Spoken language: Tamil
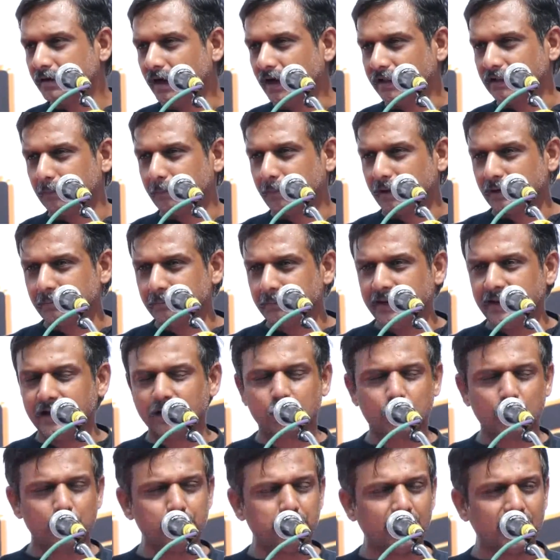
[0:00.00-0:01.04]
அந்த பர்மிய
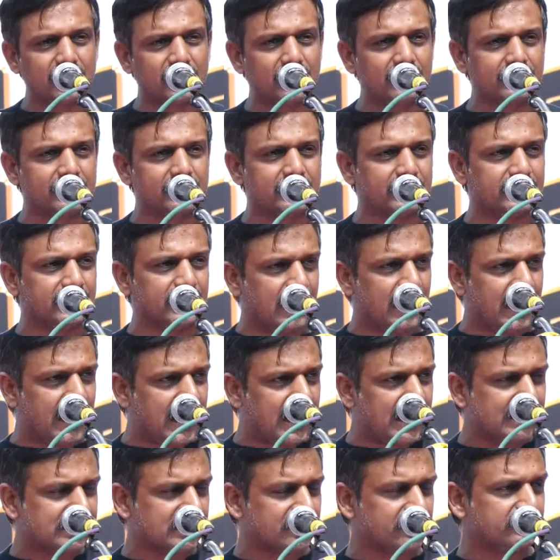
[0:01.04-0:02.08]
கும்பல்களுக்கு
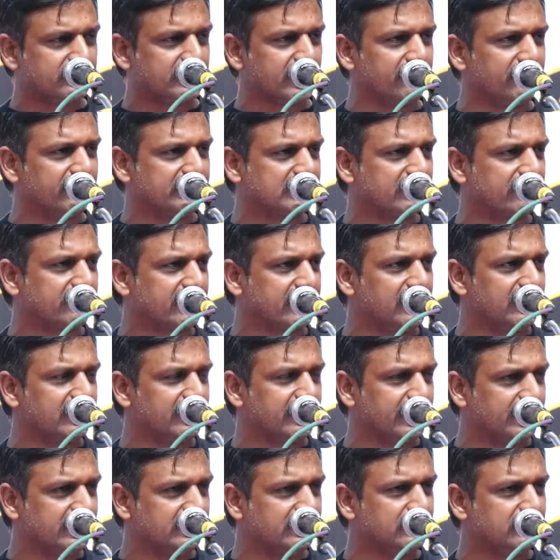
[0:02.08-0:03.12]
ஆதரவு தெரிவித்தவர்கள்
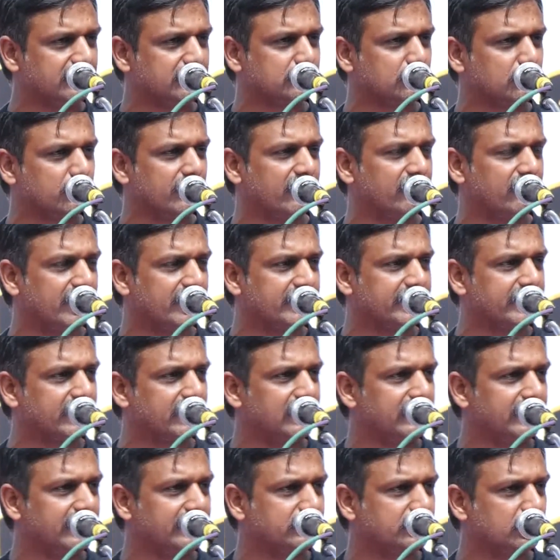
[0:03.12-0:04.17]

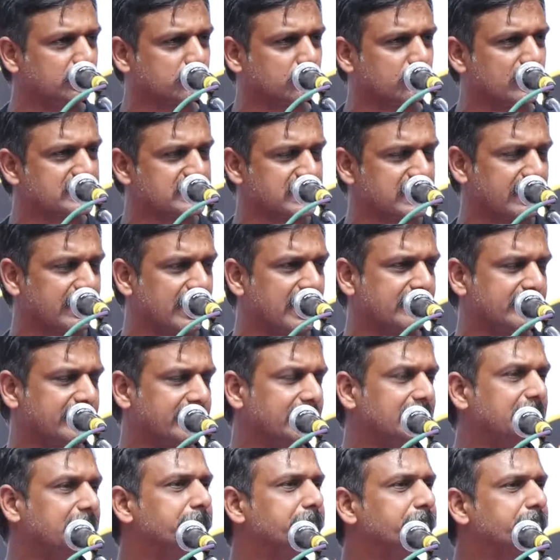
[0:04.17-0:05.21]
இந்துத்துவவாதிகள் இந்துத்துவ
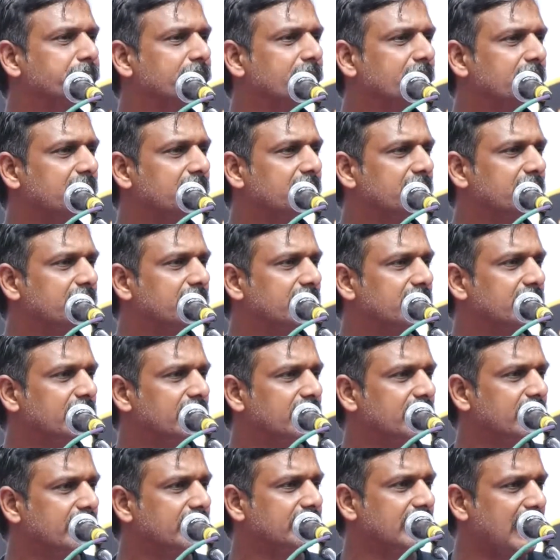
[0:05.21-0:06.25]
சரணாதிகள்
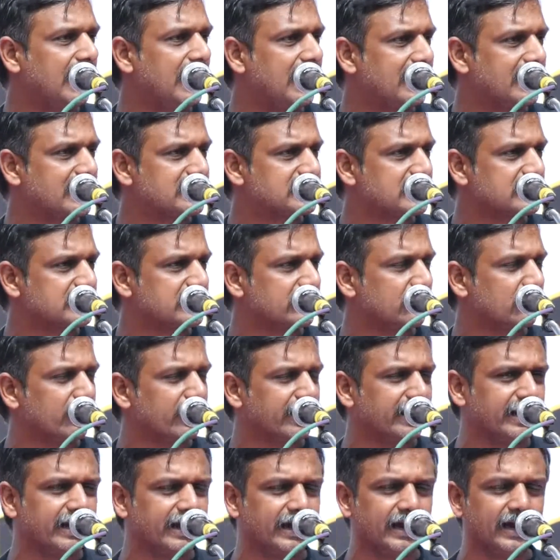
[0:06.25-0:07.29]
இந்த ஆர் எஸ் எஸ்
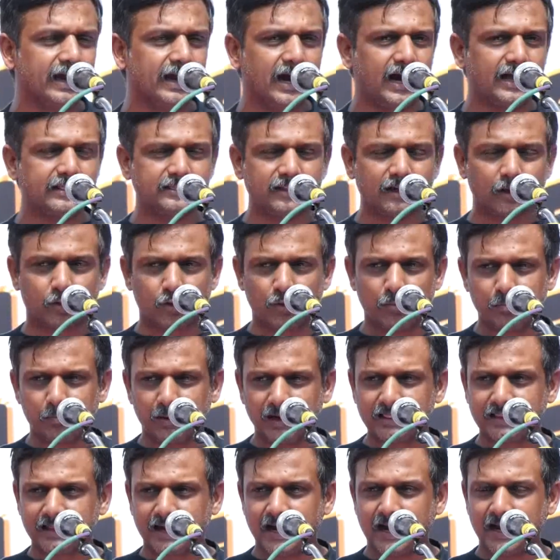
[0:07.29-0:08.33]
அந்த
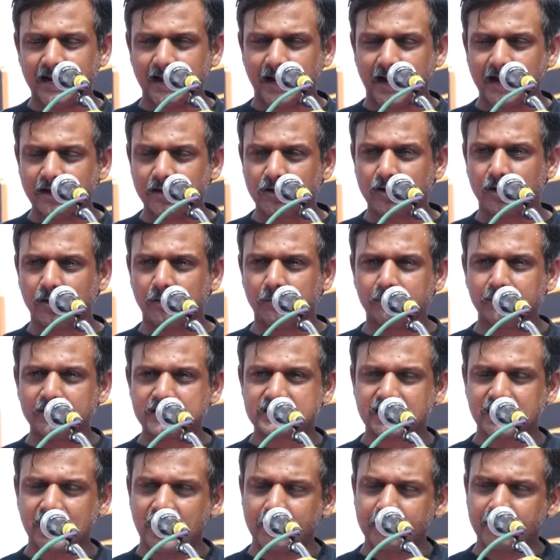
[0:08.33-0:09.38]
கும்பல் தான் அன்றும்
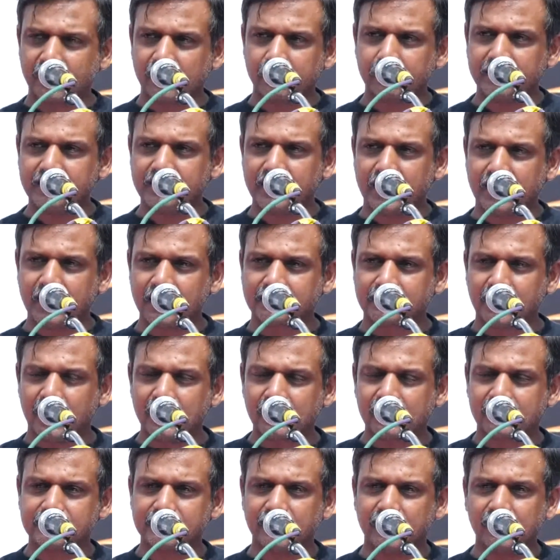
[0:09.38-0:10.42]
இஸ்லாமியர் மீதான
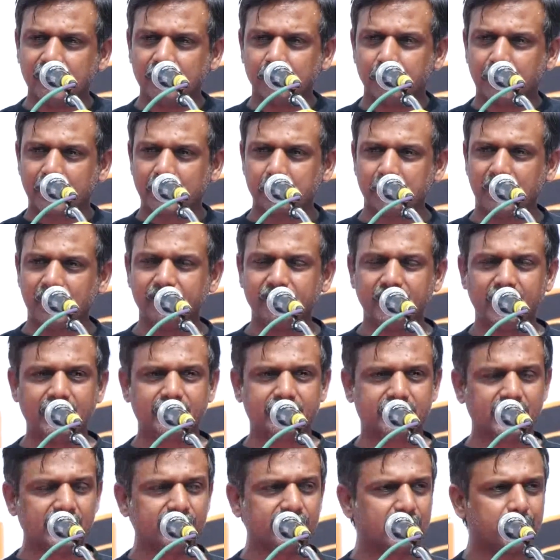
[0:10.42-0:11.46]
தாக்குதல் பர்மாவிலே
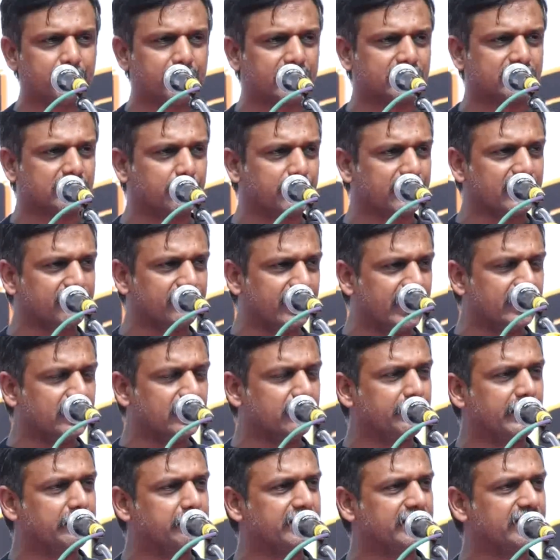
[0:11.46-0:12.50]
தீவிரப்படுத்தப்பட
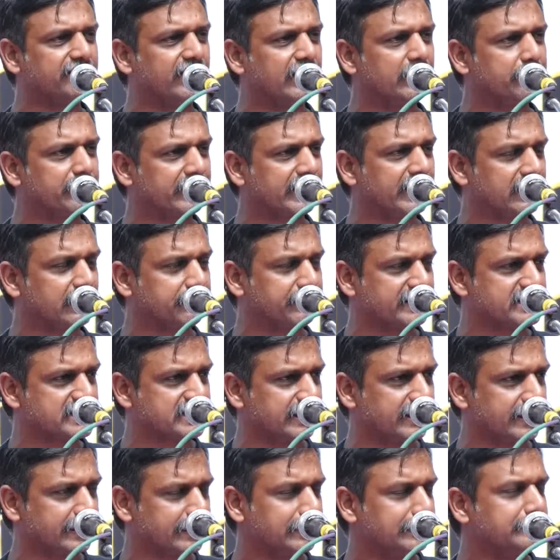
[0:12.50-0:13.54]
வேண்டும் என்பதை வெளிப்படையாக
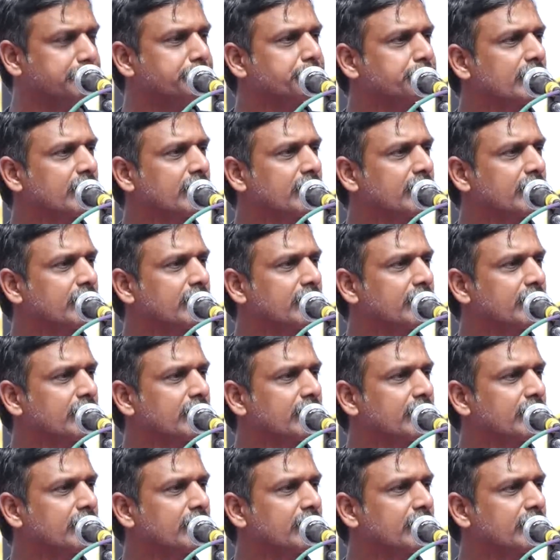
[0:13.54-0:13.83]
பேசினார்கள்